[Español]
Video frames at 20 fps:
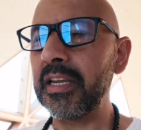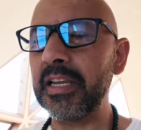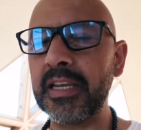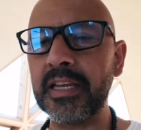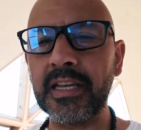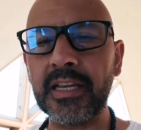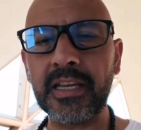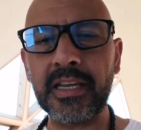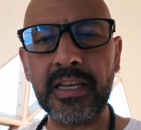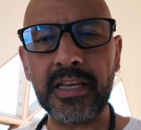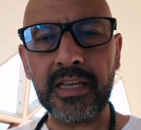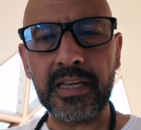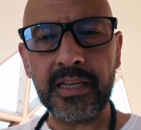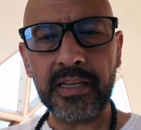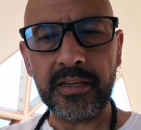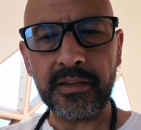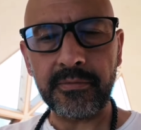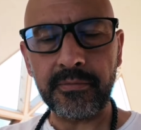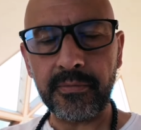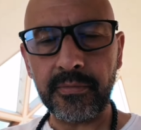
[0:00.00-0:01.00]

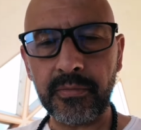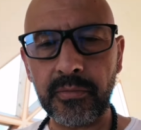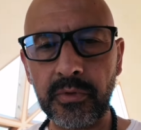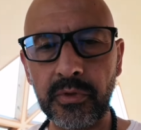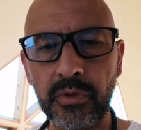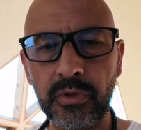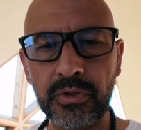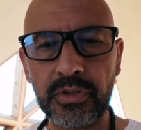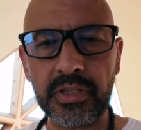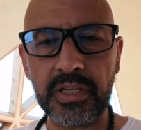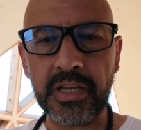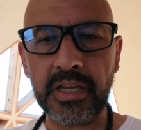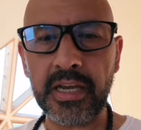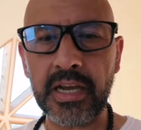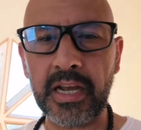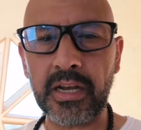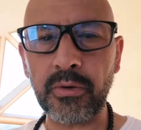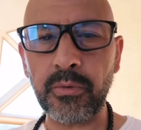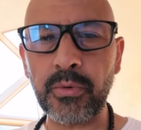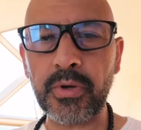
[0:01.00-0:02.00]
eh, donde
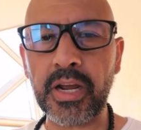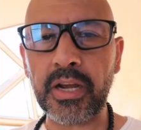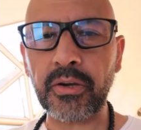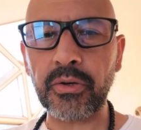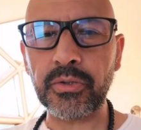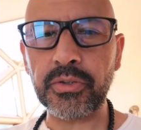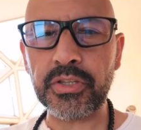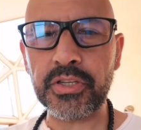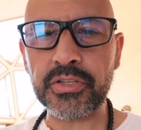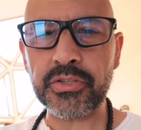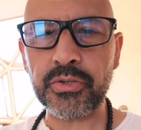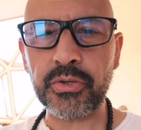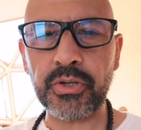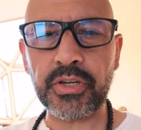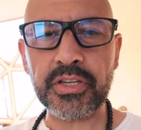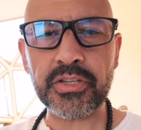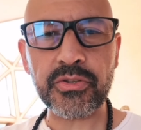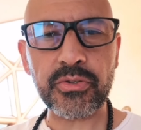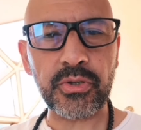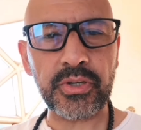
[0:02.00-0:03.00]
algunas
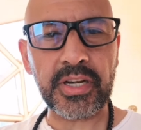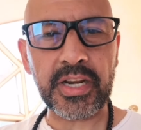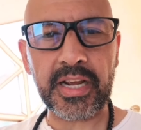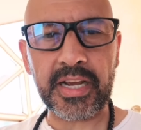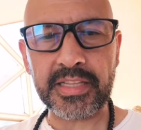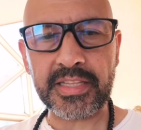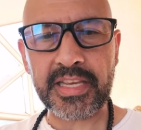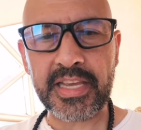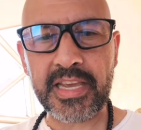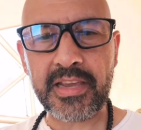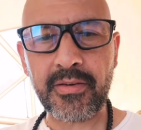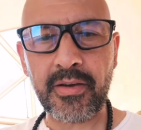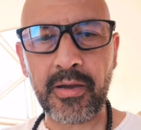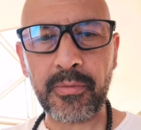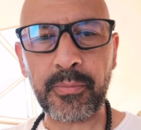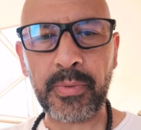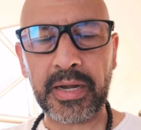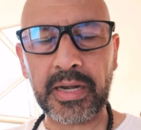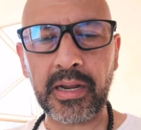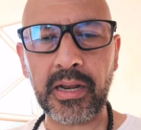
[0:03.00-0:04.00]
condiciones son
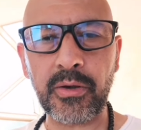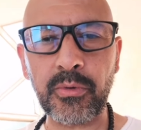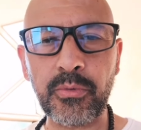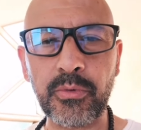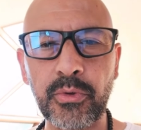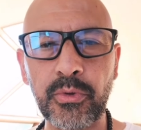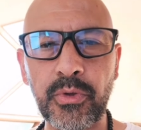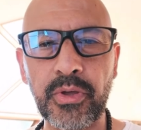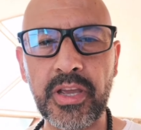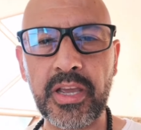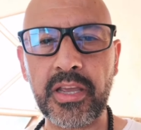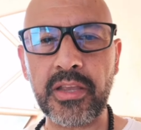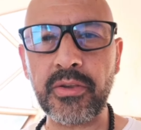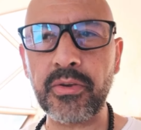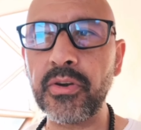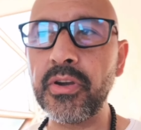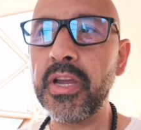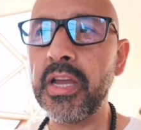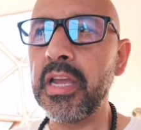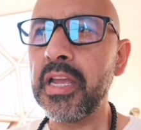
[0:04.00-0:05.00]
negativas para alguno de ellos